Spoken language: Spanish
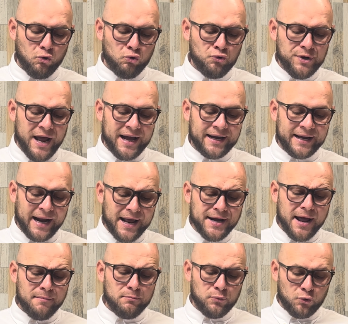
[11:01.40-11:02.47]
una
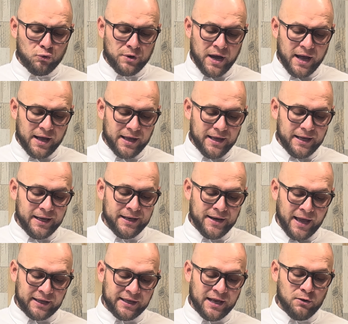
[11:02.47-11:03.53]
gran hambruna en
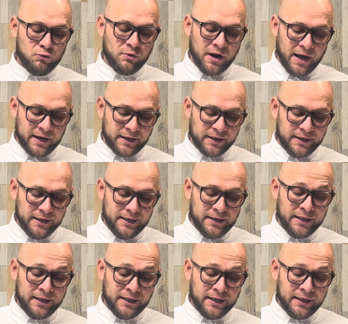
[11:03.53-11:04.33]
aquel lugar,